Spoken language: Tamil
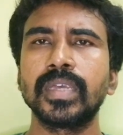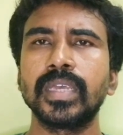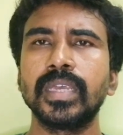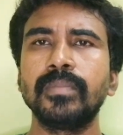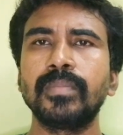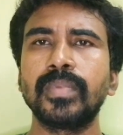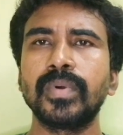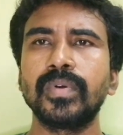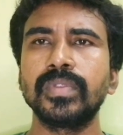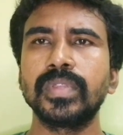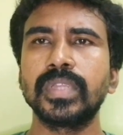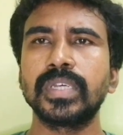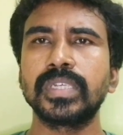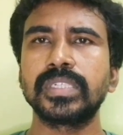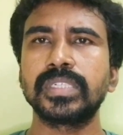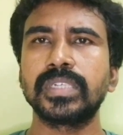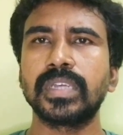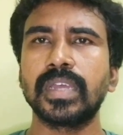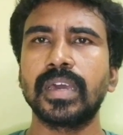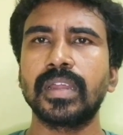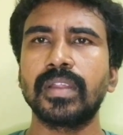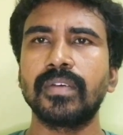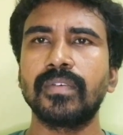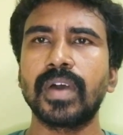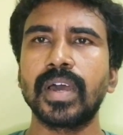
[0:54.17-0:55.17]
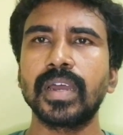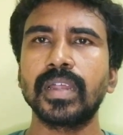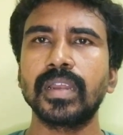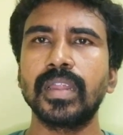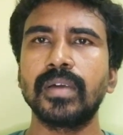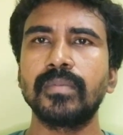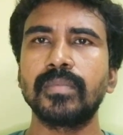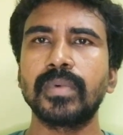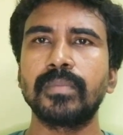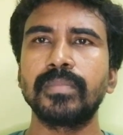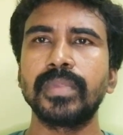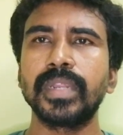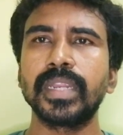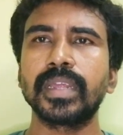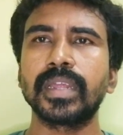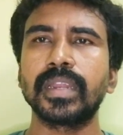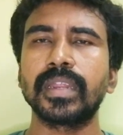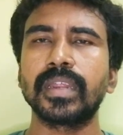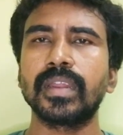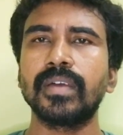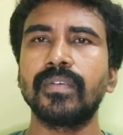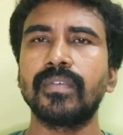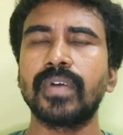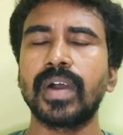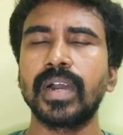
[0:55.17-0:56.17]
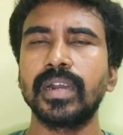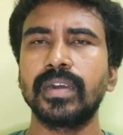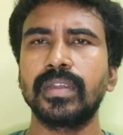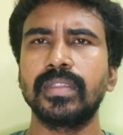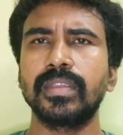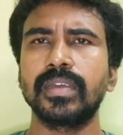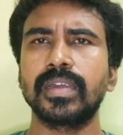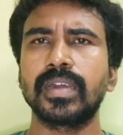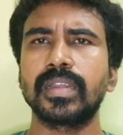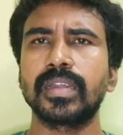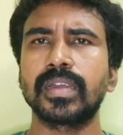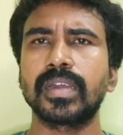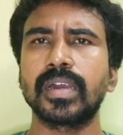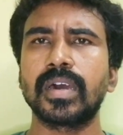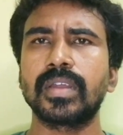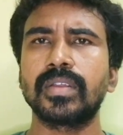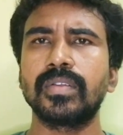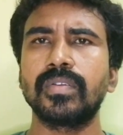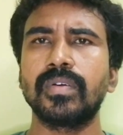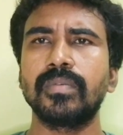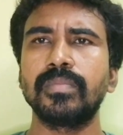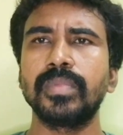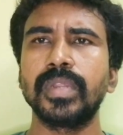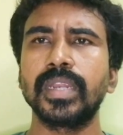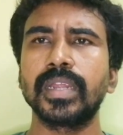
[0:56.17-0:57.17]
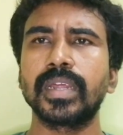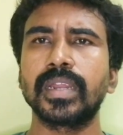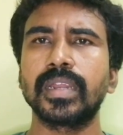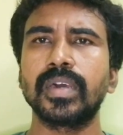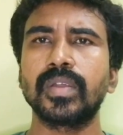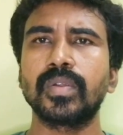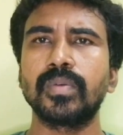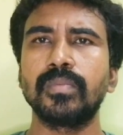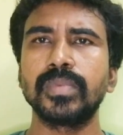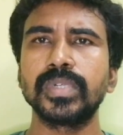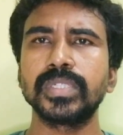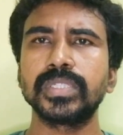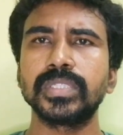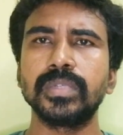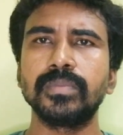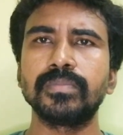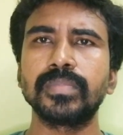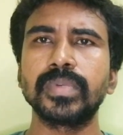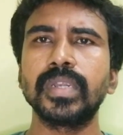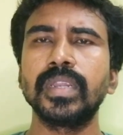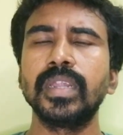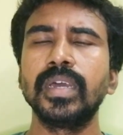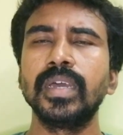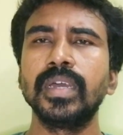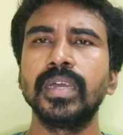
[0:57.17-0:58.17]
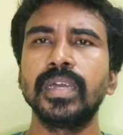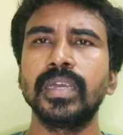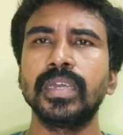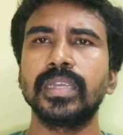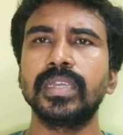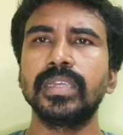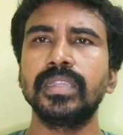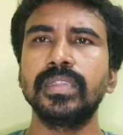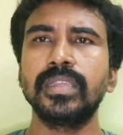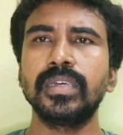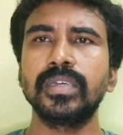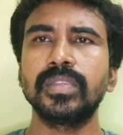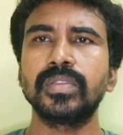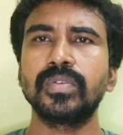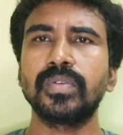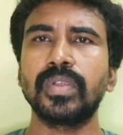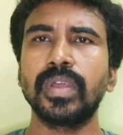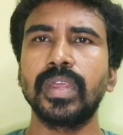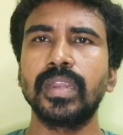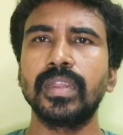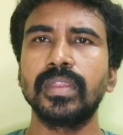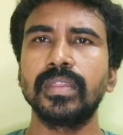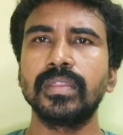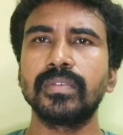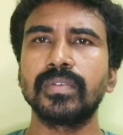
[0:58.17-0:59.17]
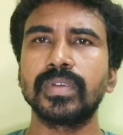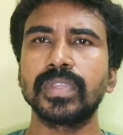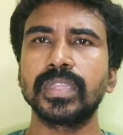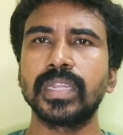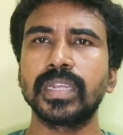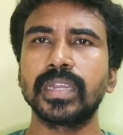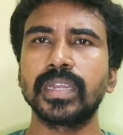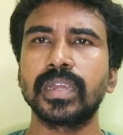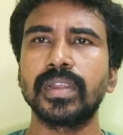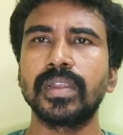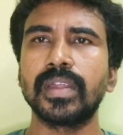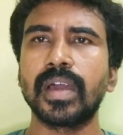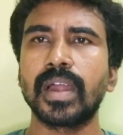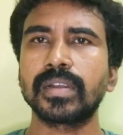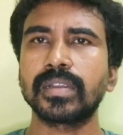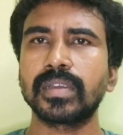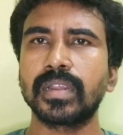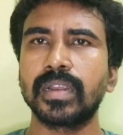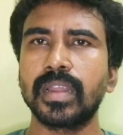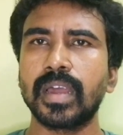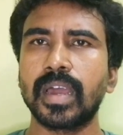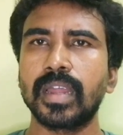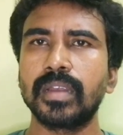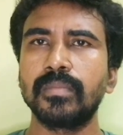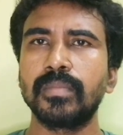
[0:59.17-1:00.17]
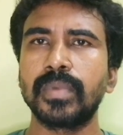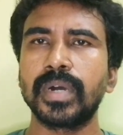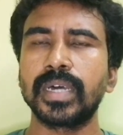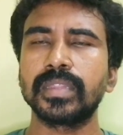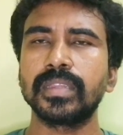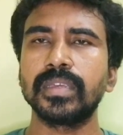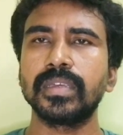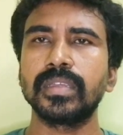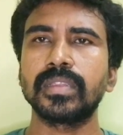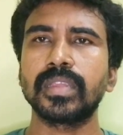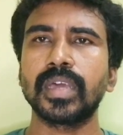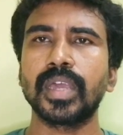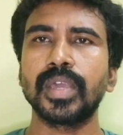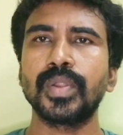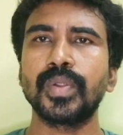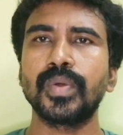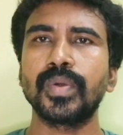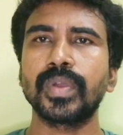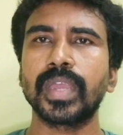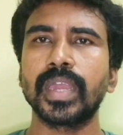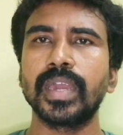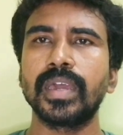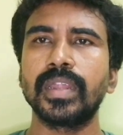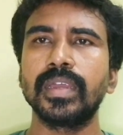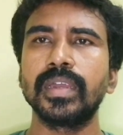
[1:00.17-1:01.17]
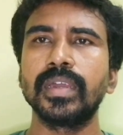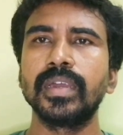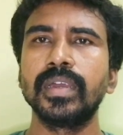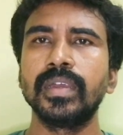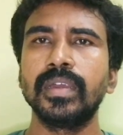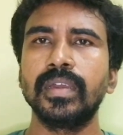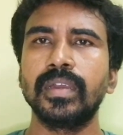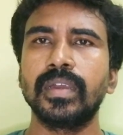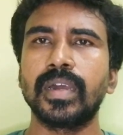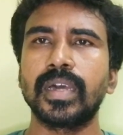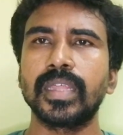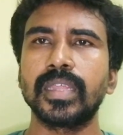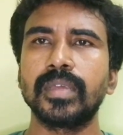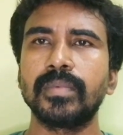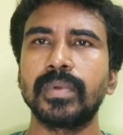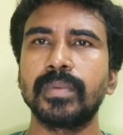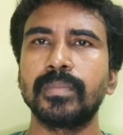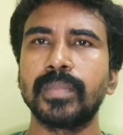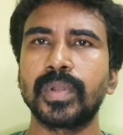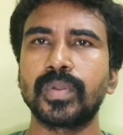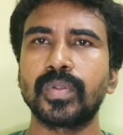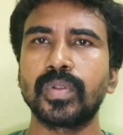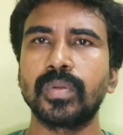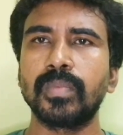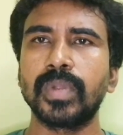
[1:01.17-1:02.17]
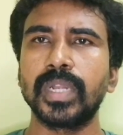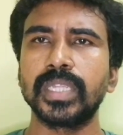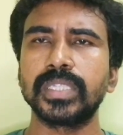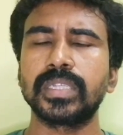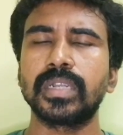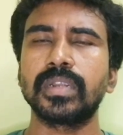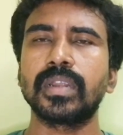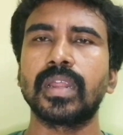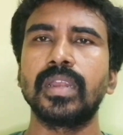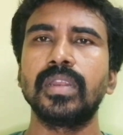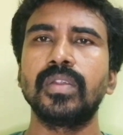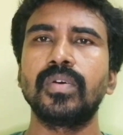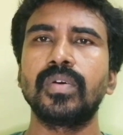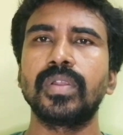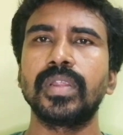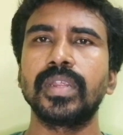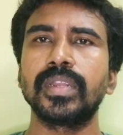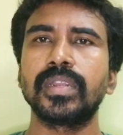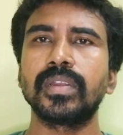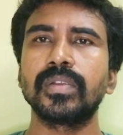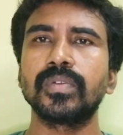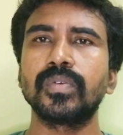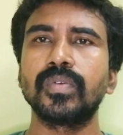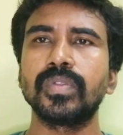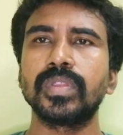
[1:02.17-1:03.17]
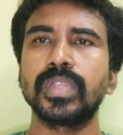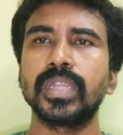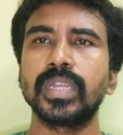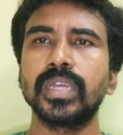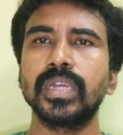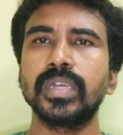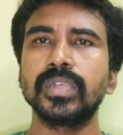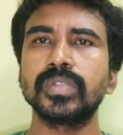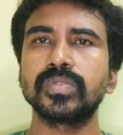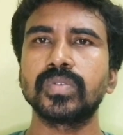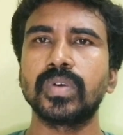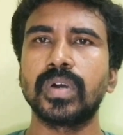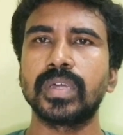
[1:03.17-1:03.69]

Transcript: இப்போ இந்த ஷேரை வாங்கலாமா அப்படின்னு கேட்டிங்கன்னா வாங்குறதுக்கான காரணம் அப்படின்னு கேட்டால் ரொம்ப சிம்பிள் இந்த துறையிலேருந்து வந்திருக்க டாக்டர் லால் பாத்து தைரோ கேரு அதேமாதிரி மெட்ரோபாலிசன் நல்ல ஒரு ரிட்டர்ன் கொடுத்துருக்கு ஸோ